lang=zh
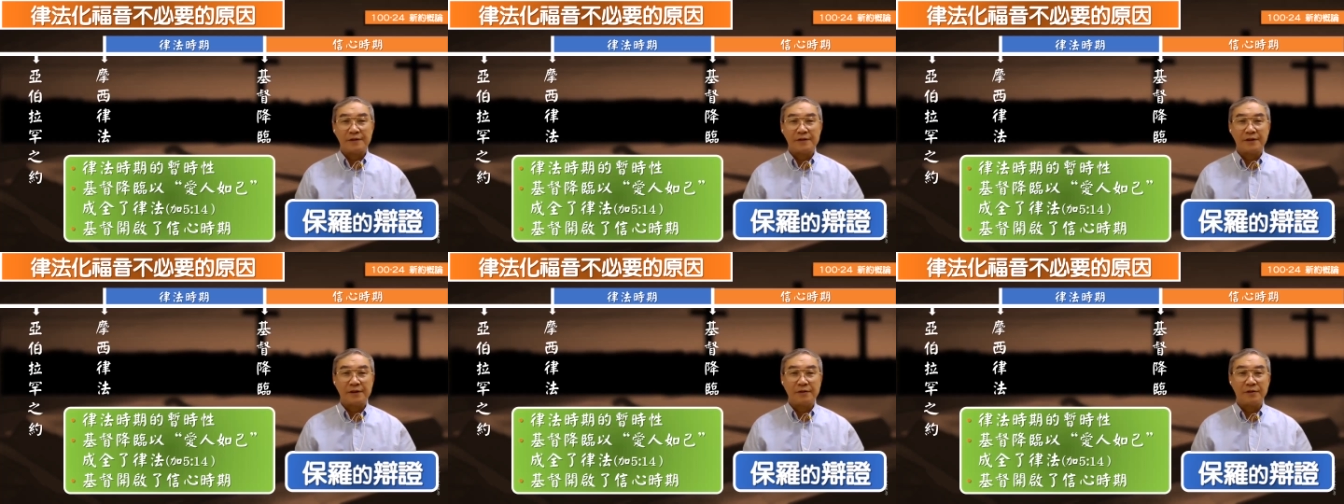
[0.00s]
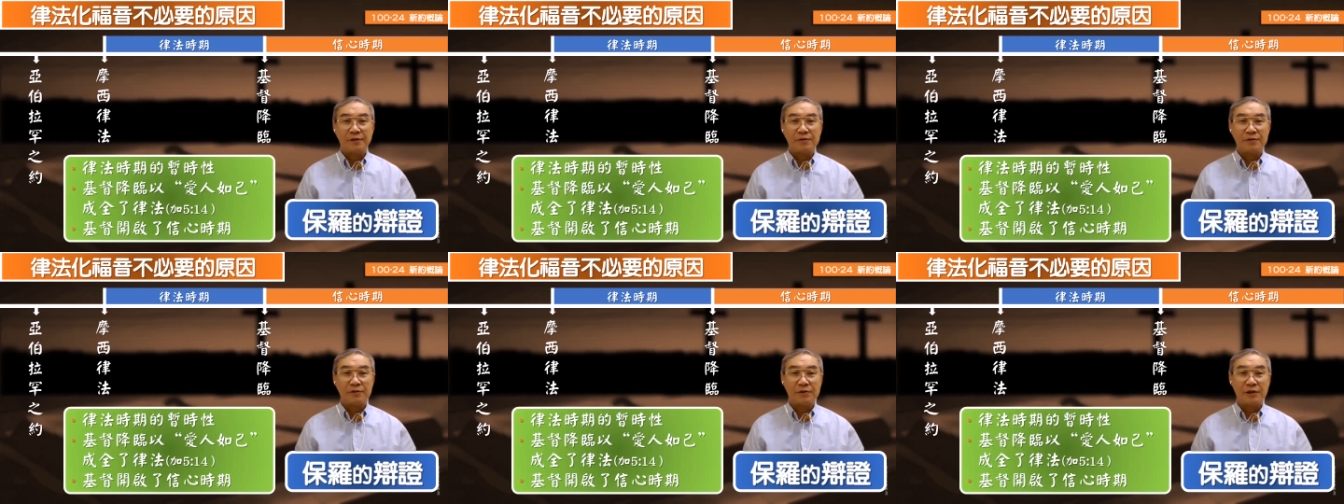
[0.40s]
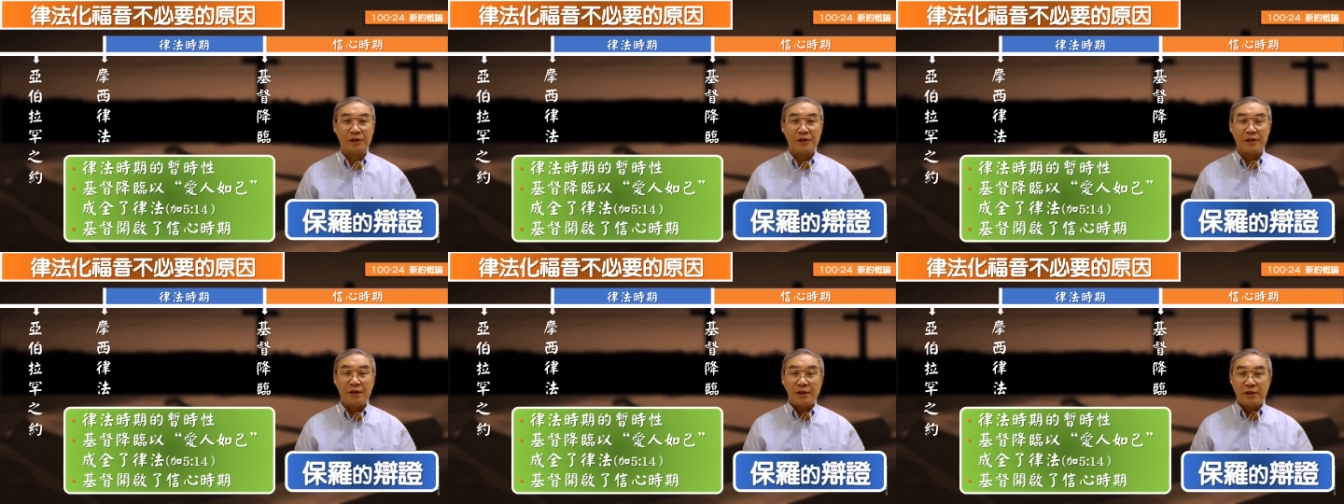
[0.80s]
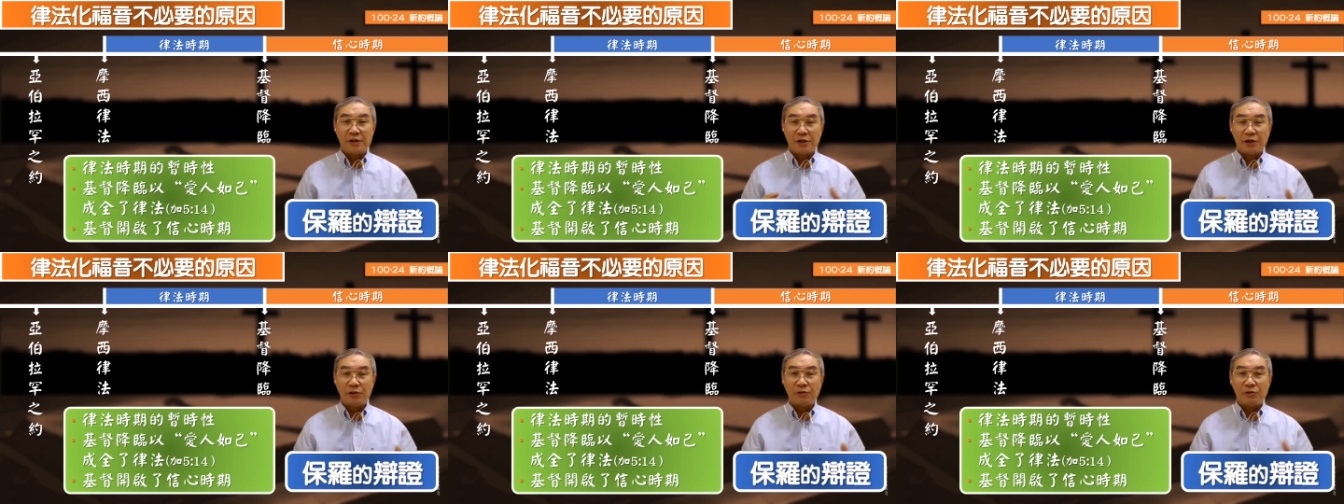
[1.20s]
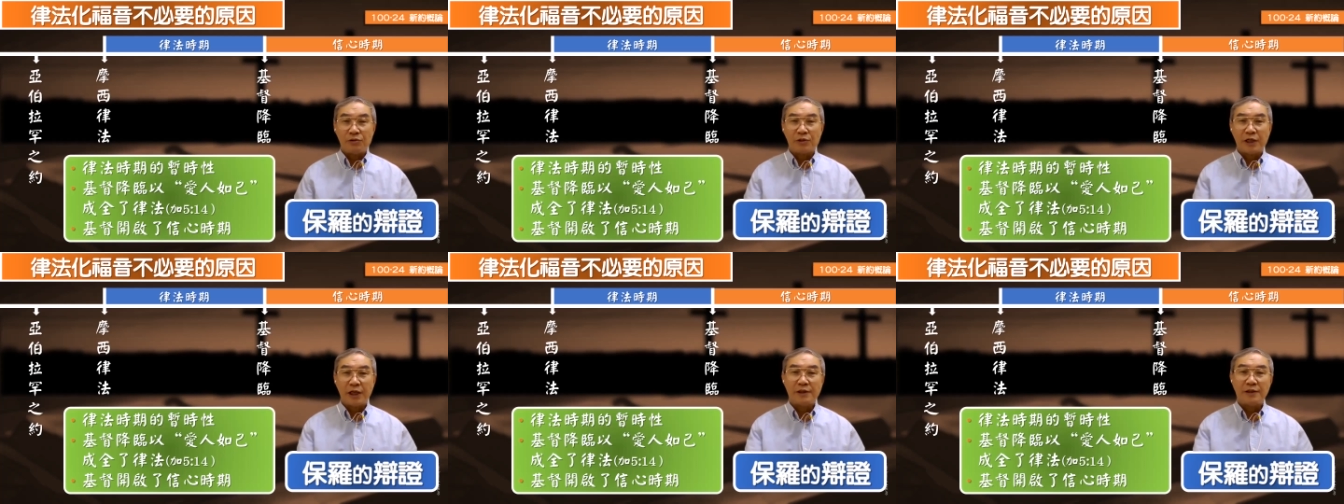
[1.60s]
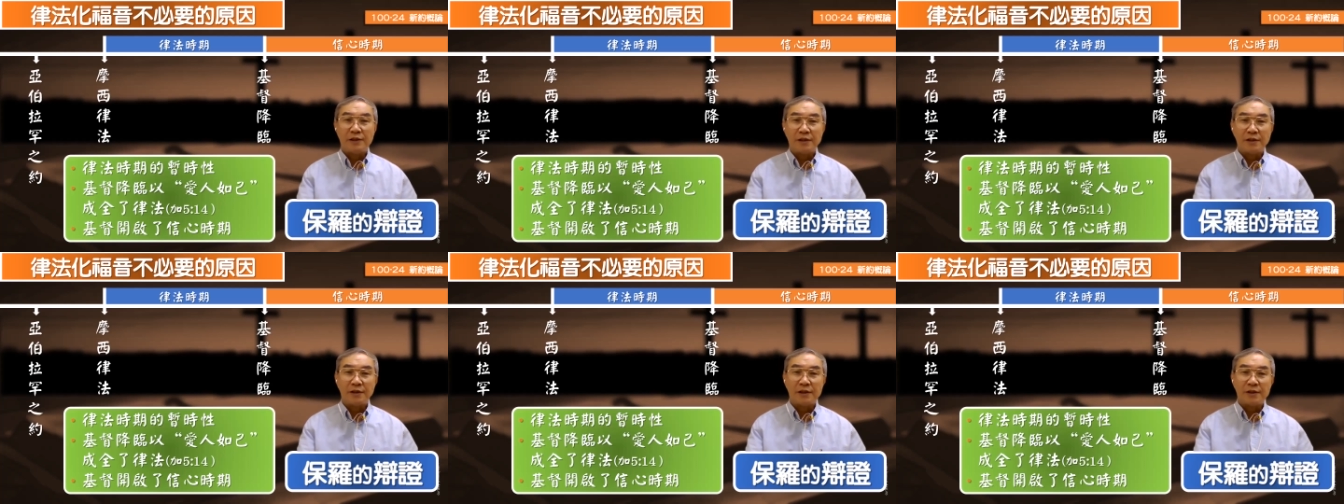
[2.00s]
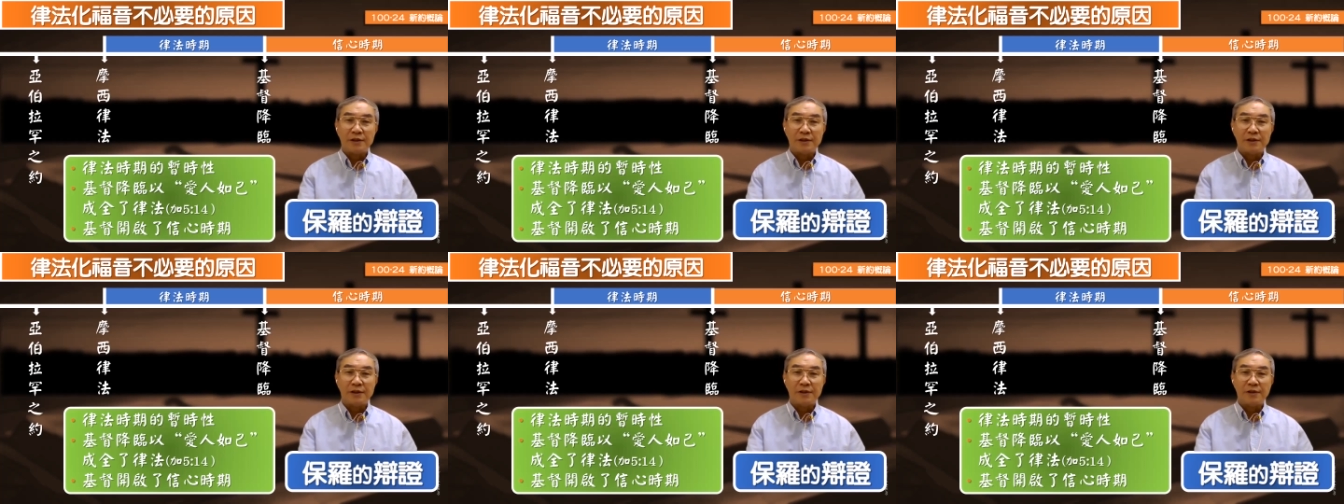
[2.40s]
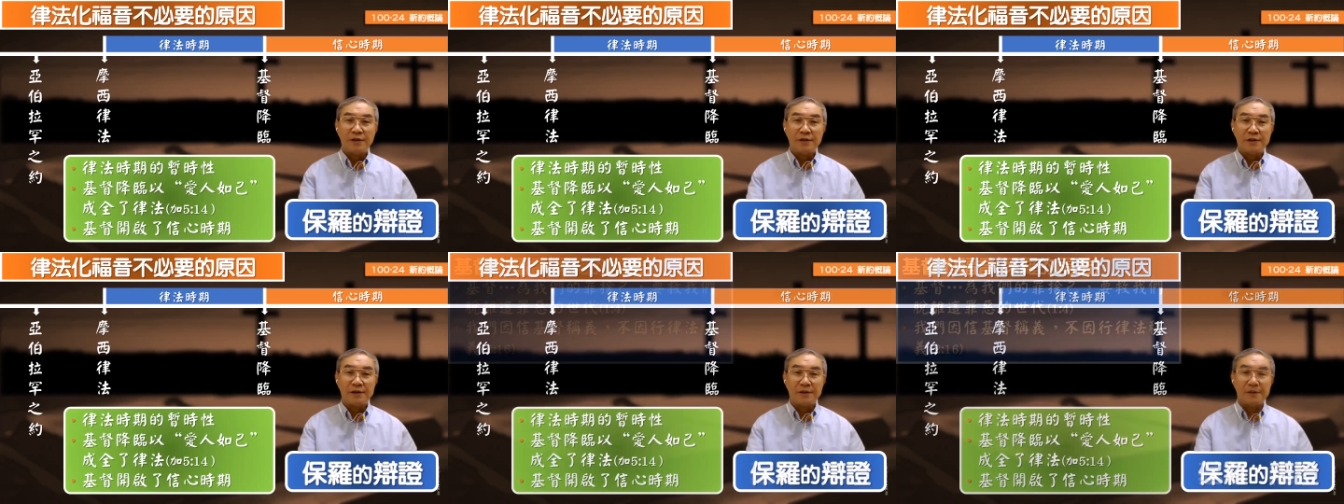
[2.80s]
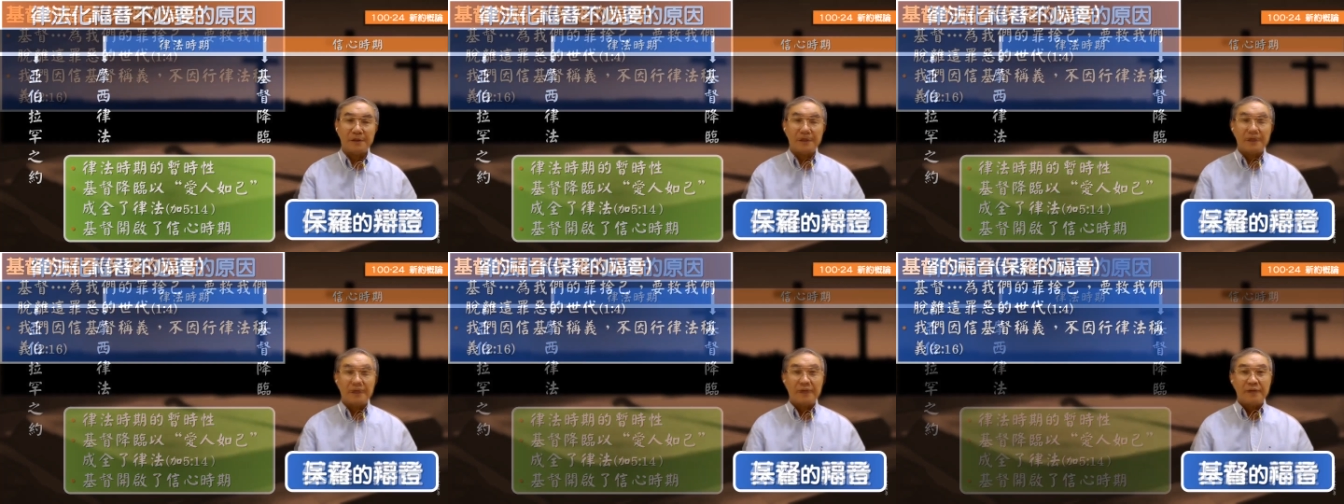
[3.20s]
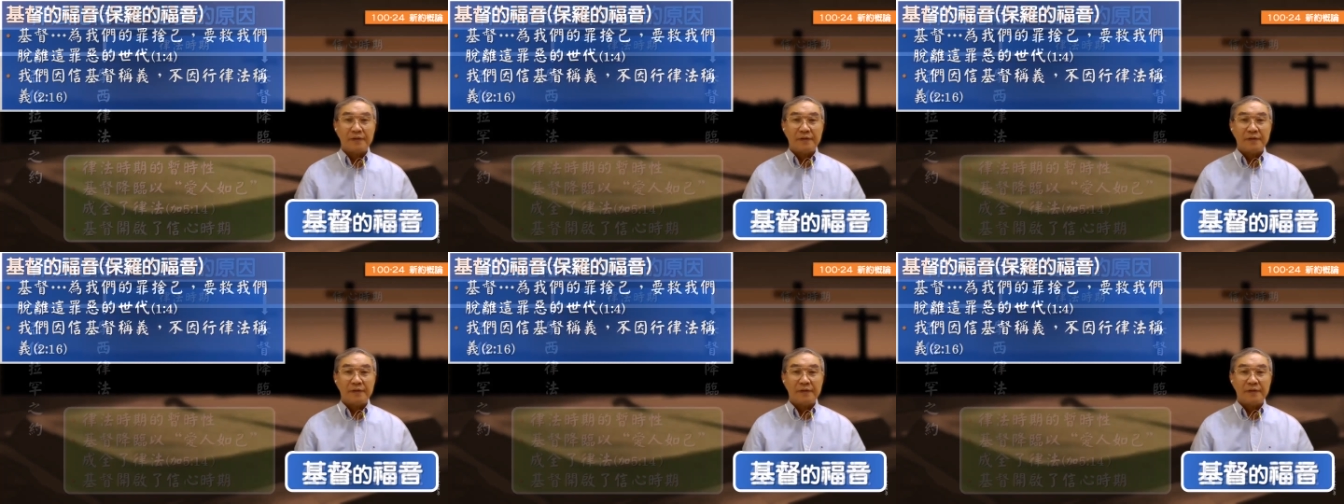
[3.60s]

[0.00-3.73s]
这样为主，所以基督就开启了这个信心的实行。